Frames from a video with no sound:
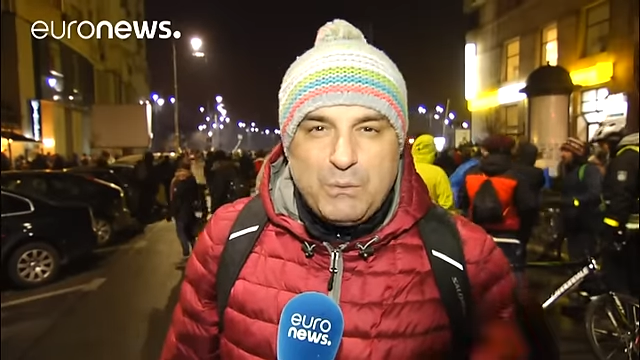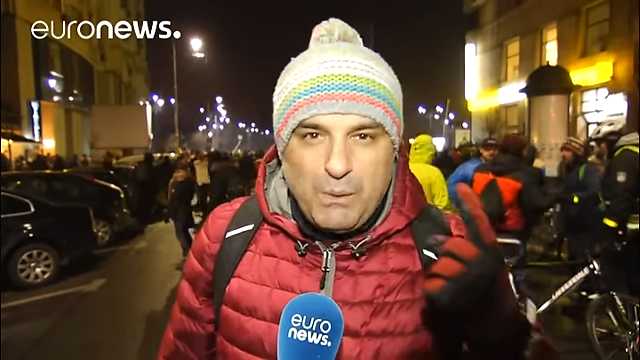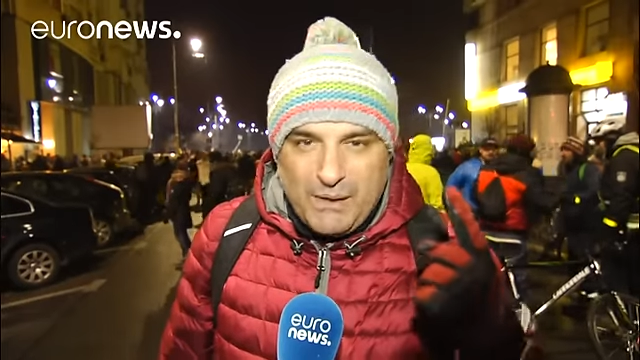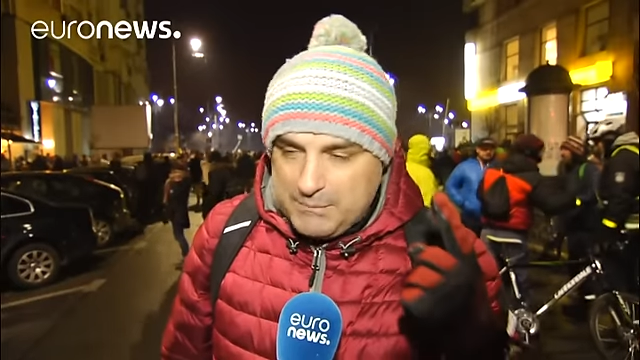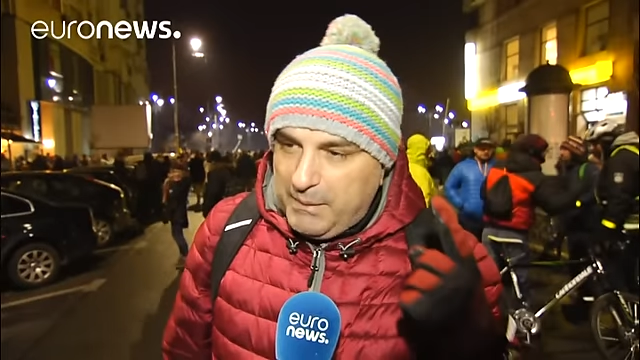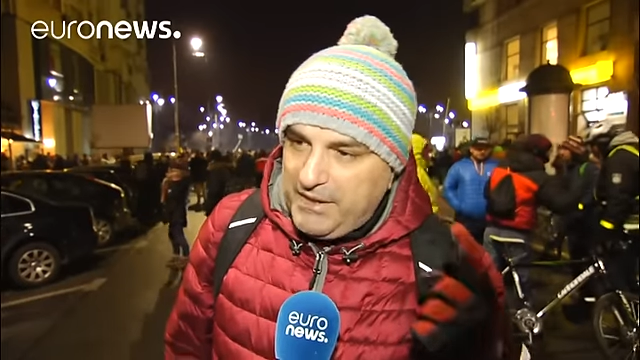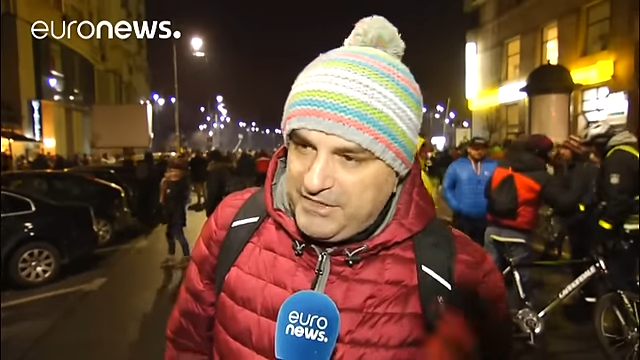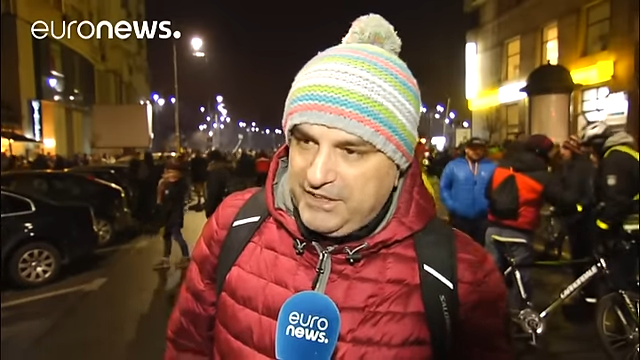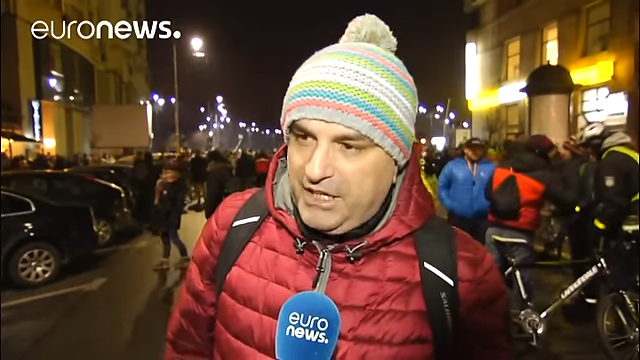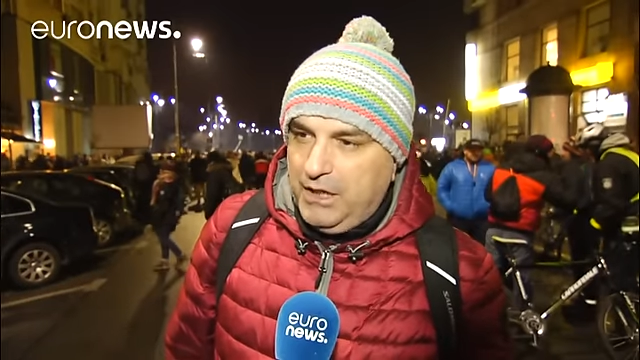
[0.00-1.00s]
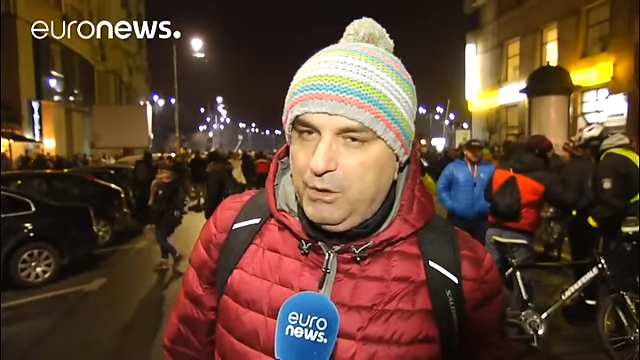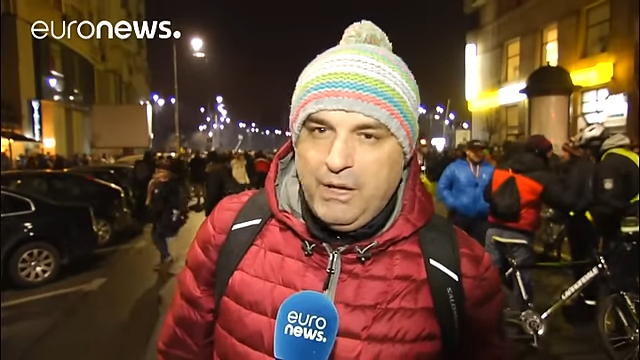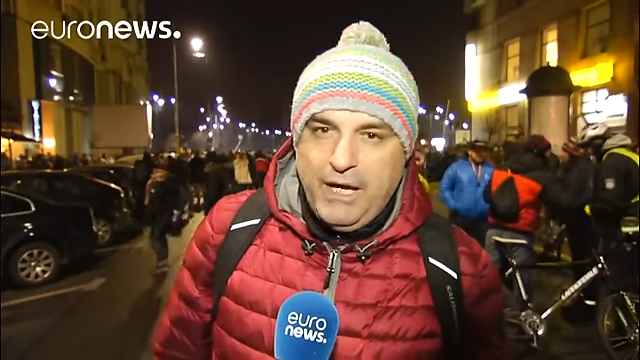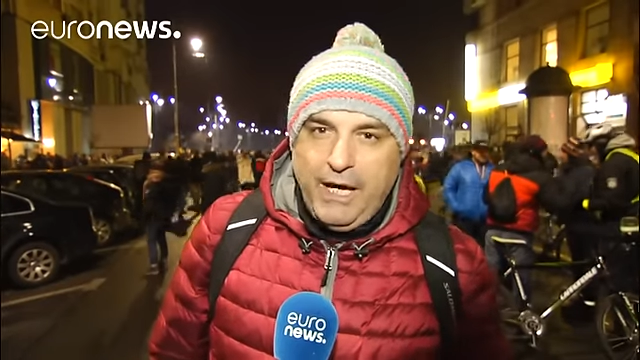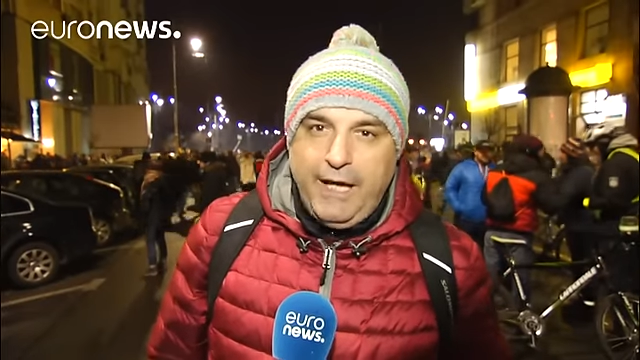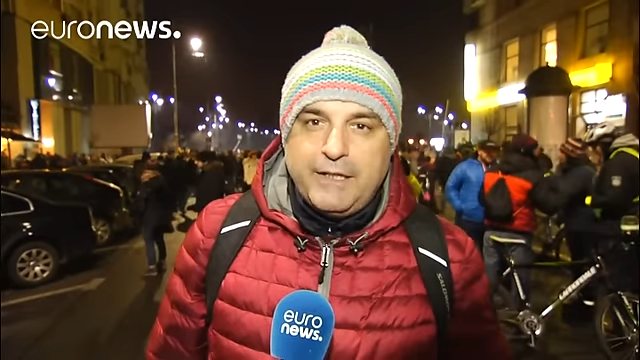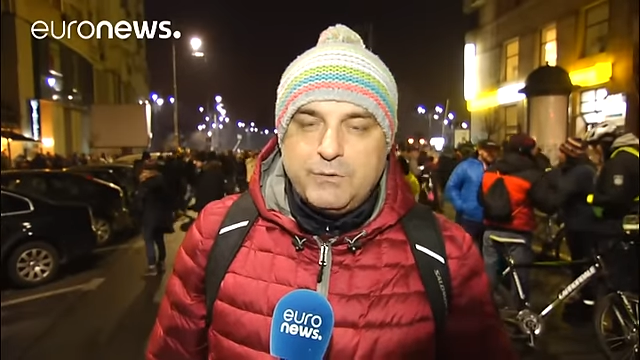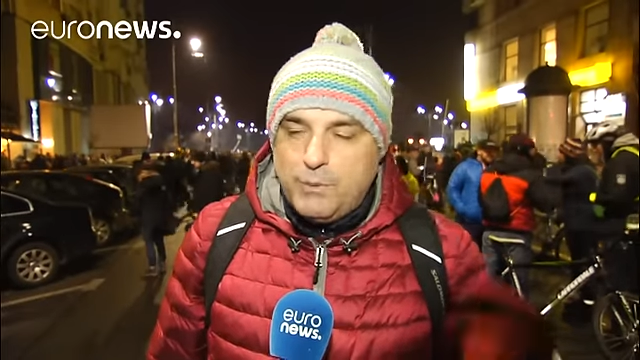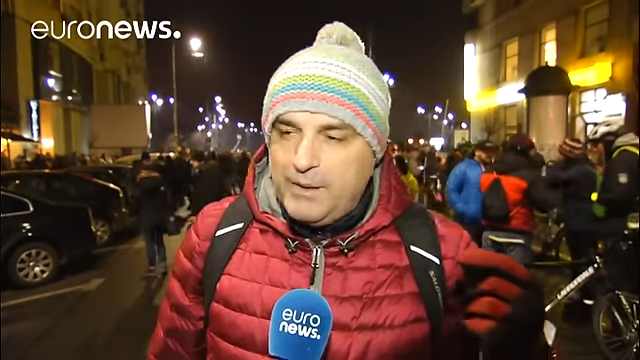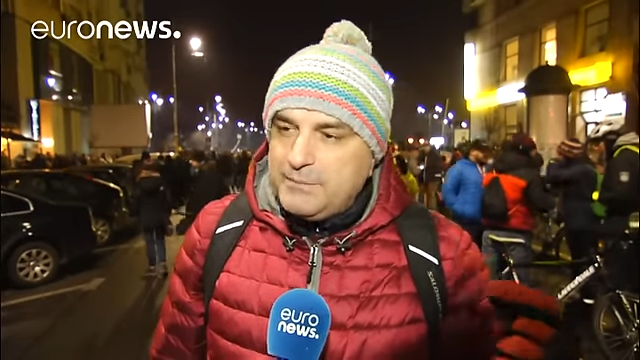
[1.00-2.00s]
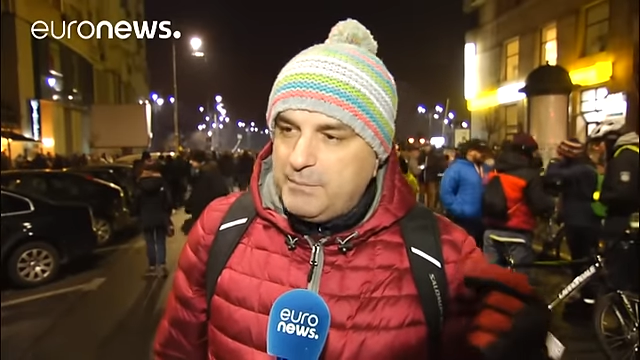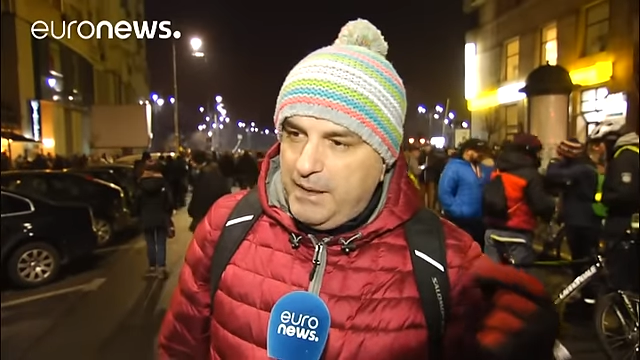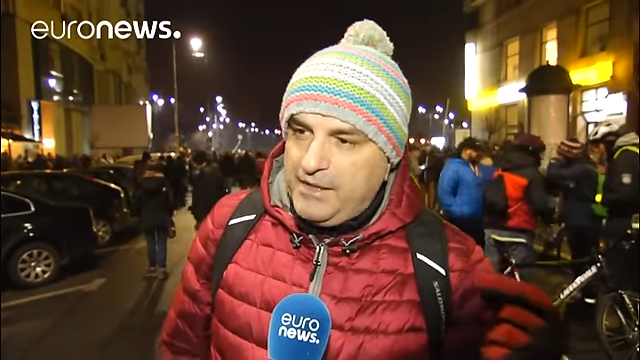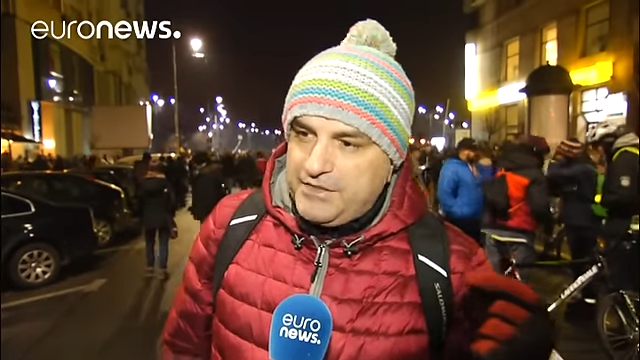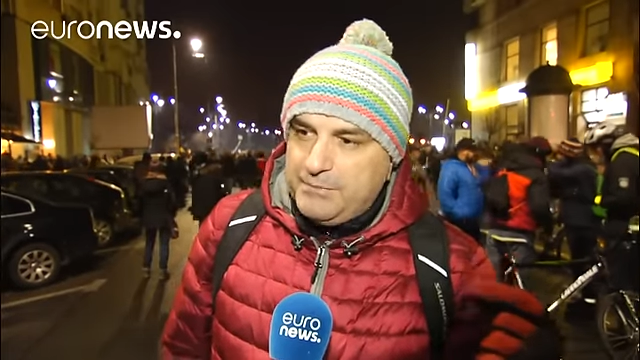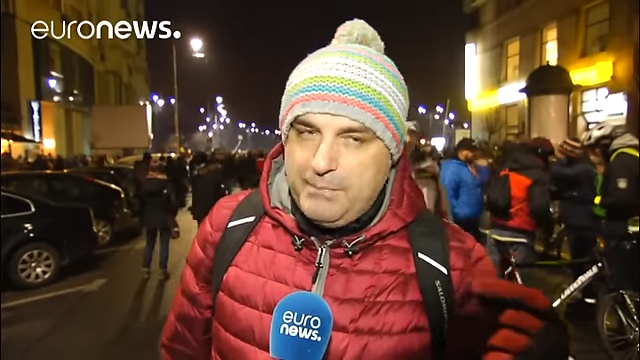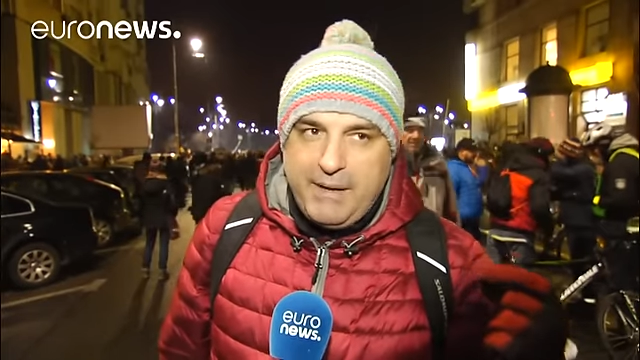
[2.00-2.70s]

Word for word: sacar a la calle a decenas de miles de personas,